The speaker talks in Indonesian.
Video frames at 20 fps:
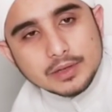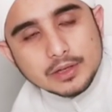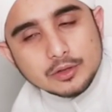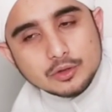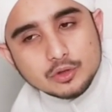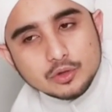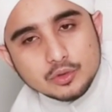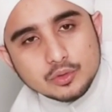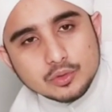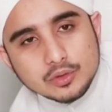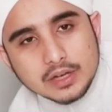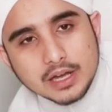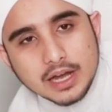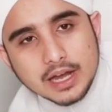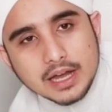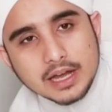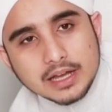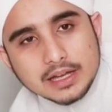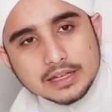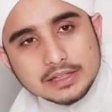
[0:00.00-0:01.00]
Begitu
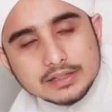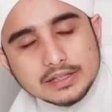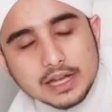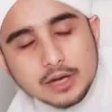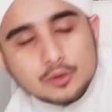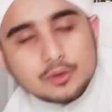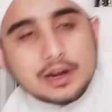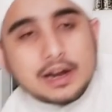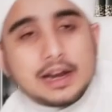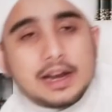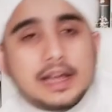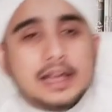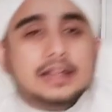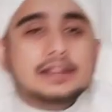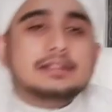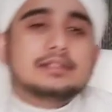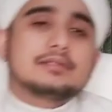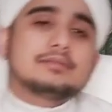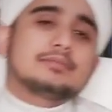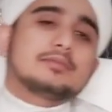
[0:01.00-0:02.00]
juga saluran
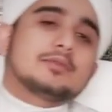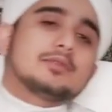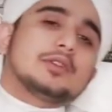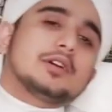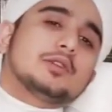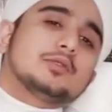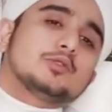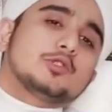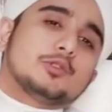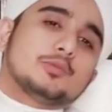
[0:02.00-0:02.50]
head eh,